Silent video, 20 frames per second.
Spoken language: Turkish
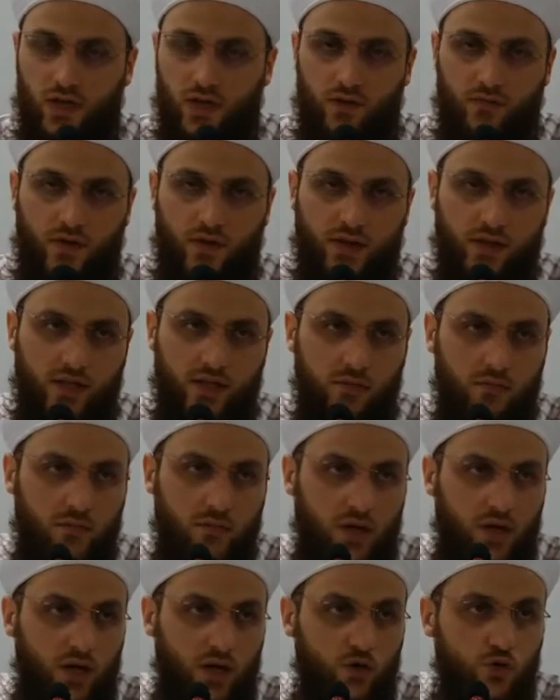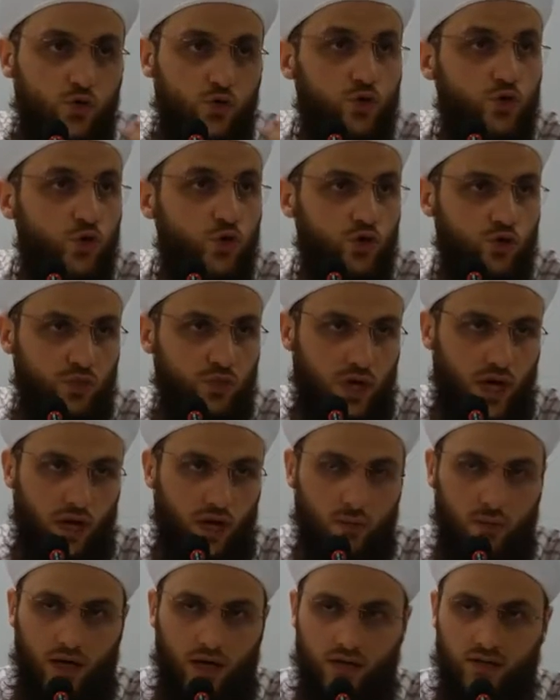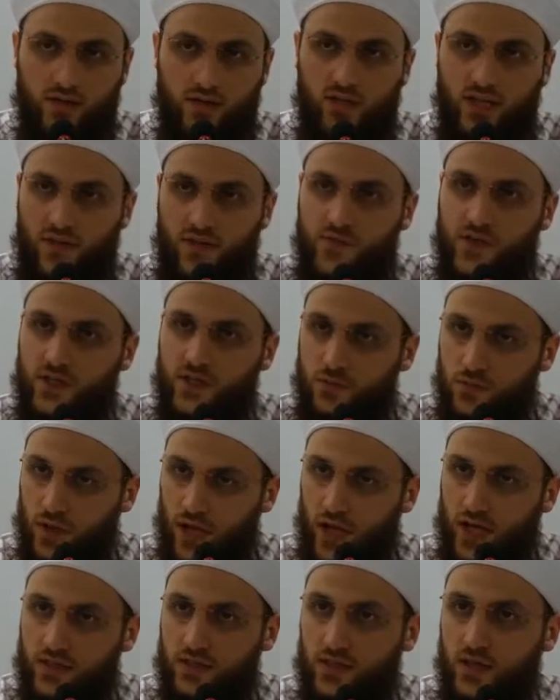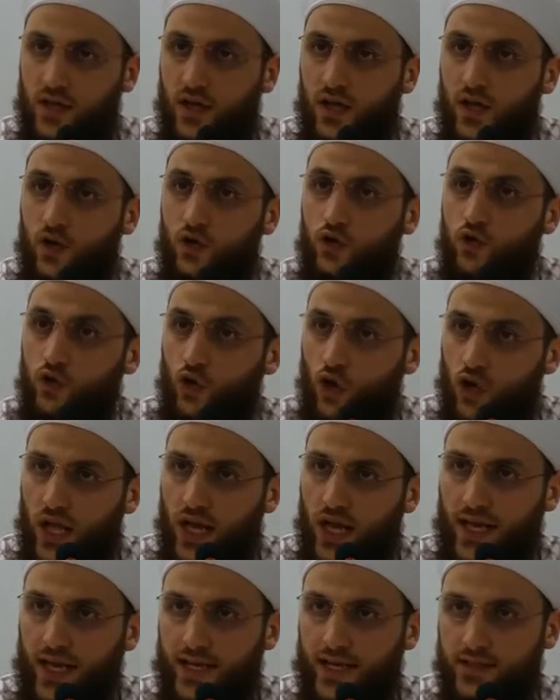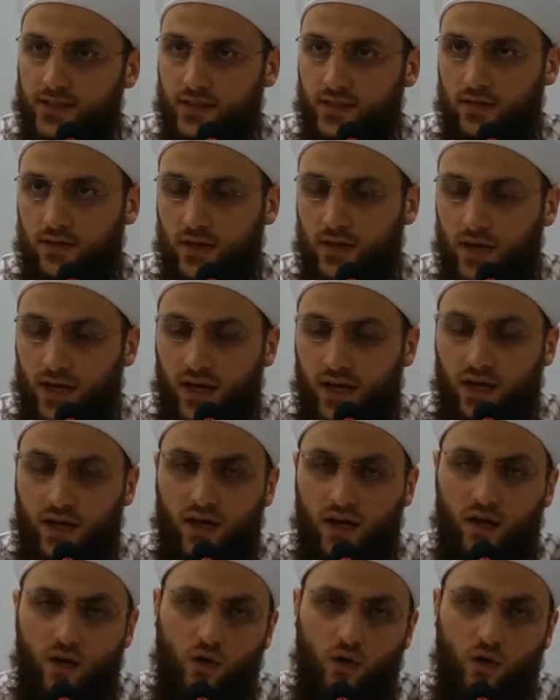Efendim, susuz bırakmaktır. Nefis biraz yola gelsin diye.